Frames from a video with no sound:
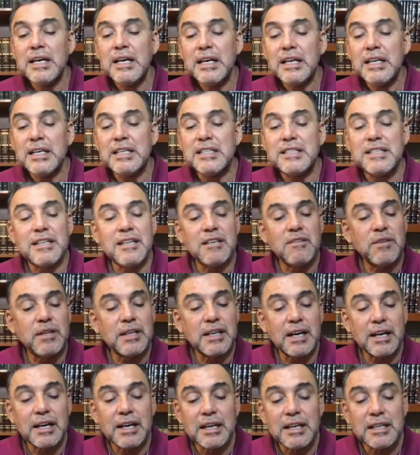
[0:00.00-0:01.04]
ni
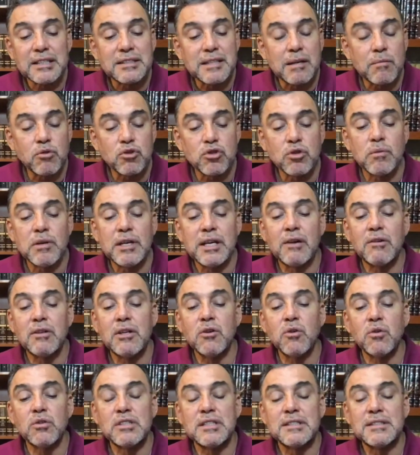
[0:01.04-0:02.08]
significa que le estamos obligando a
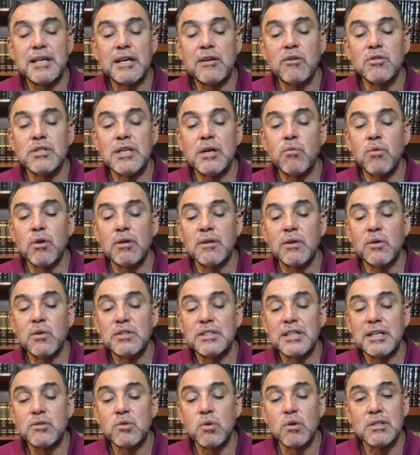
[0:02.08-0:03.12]
contestarnos de acuerdo a
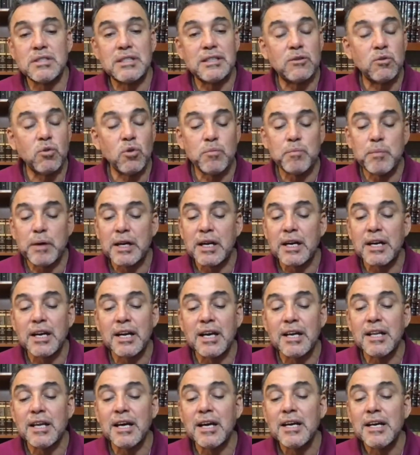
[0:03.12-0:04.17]
nuestra solicitud, para
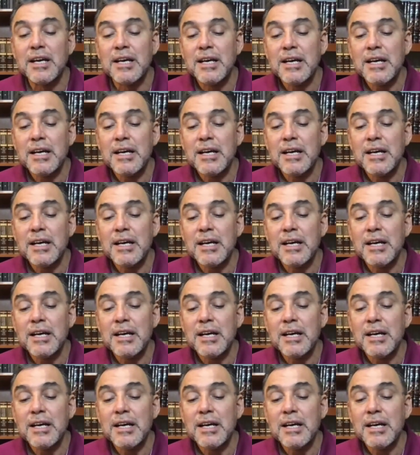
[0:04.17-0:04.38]
nada.